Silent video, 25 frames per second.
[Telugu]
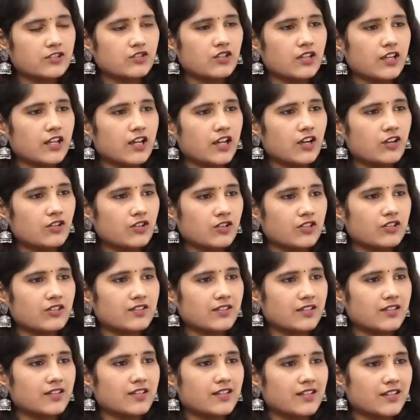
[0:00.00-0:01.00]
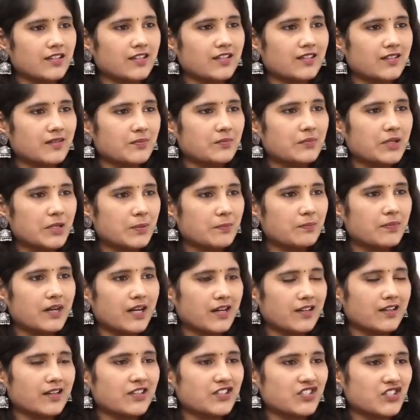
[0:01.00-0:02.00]
సో ఎలా ఉంటుంది రియల్ మీకు
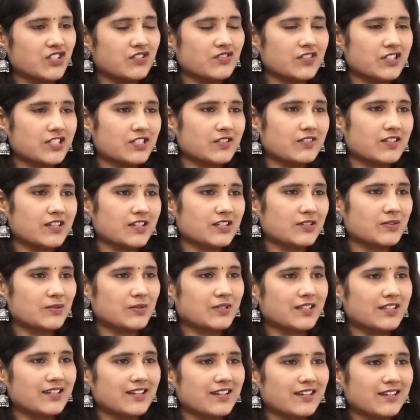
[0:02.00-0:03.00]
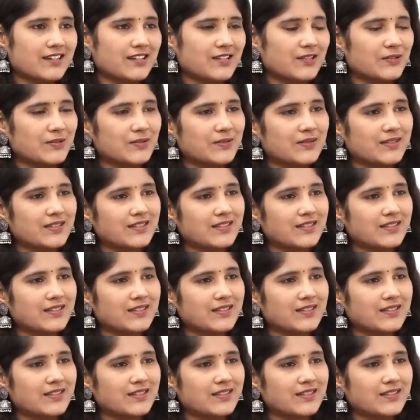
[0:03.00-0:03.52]
బాగా నచ్చే విషయం ఏంటి సుధీర్ గారిలో